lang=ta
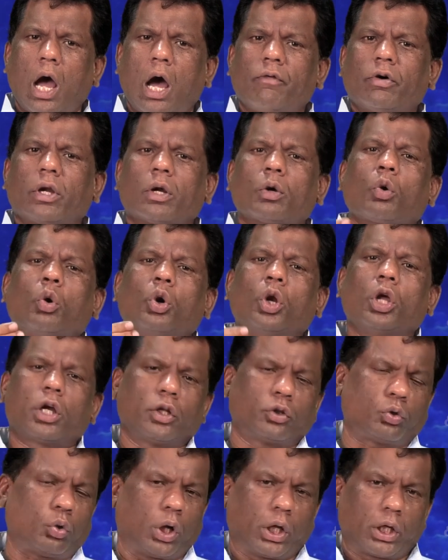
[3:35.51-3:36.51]
அவர்
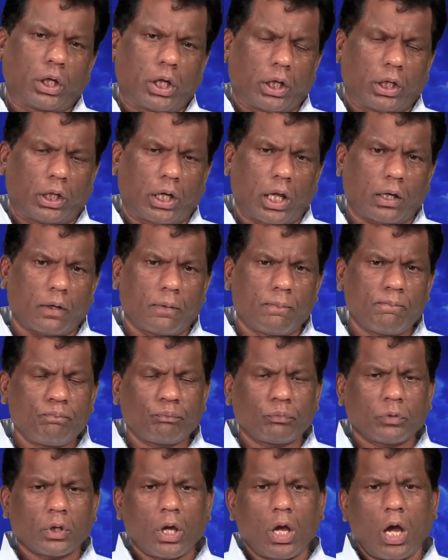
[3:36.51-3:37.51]
கொடுக்க தொடங்குகின்றார்
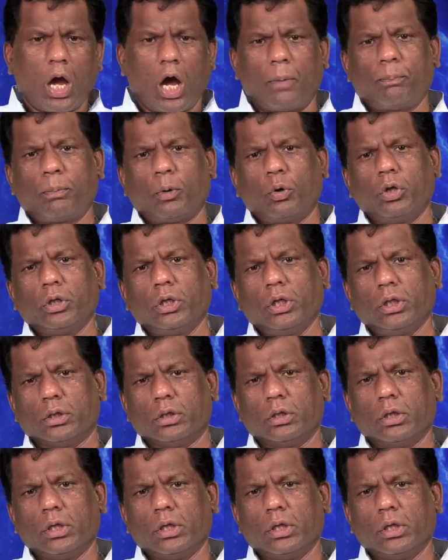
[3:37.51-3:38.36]
அப்பொழுது